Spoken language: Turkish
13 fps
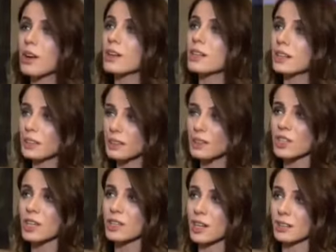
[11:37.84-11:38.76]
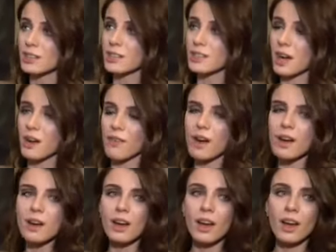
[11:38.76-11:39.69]
Ankara'da da çekilen diziler
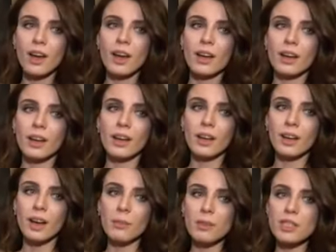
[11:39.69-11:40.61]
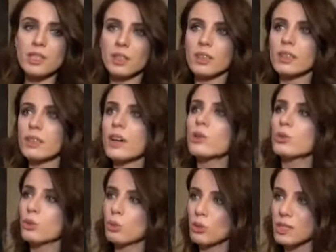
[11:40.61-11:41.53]
var. Ee, ama işte daha
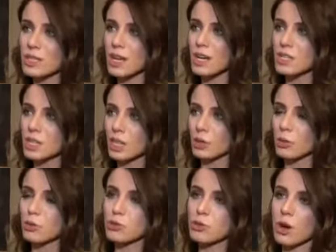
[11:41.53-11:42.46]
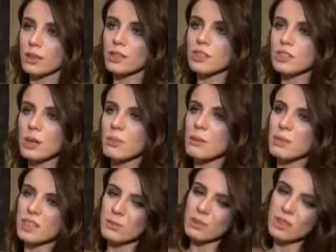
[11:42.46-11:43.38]
günlük diziler çekiliyor şu an için ama
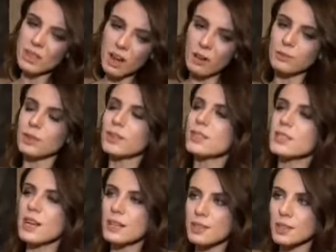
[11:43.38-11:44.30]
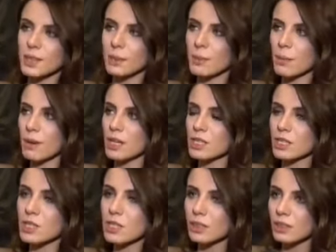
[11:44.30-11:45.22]
eminim ki haftalık diziler de çekilmeye
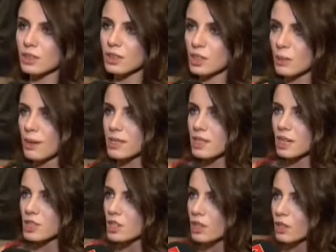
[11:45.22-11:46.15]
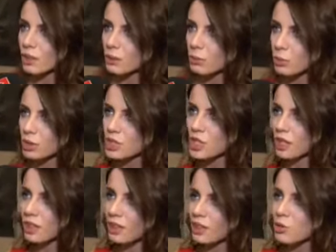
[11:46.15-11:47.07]
başlanacaktır. İşte Behzat Ç. burada
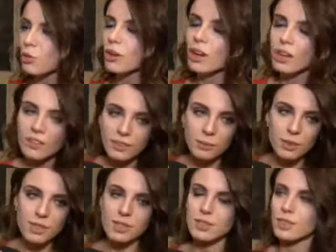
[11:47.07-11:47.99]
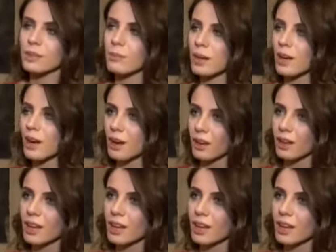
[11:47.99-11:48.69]
çekildi. Çok keyifli bir diziydi bayağı